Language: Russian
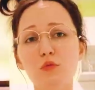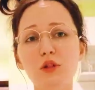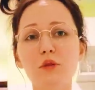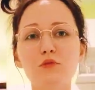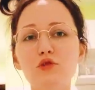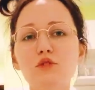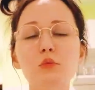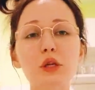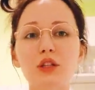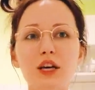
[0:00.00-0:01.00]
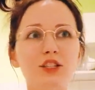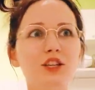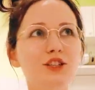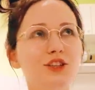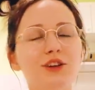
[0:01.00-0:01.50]
была очень молодая
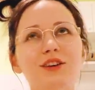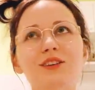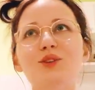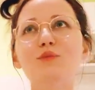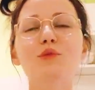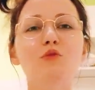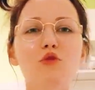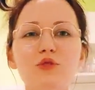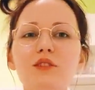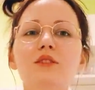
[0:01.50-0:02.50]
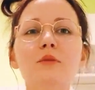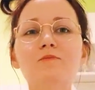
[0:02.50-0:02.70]
женщина, какие мимозы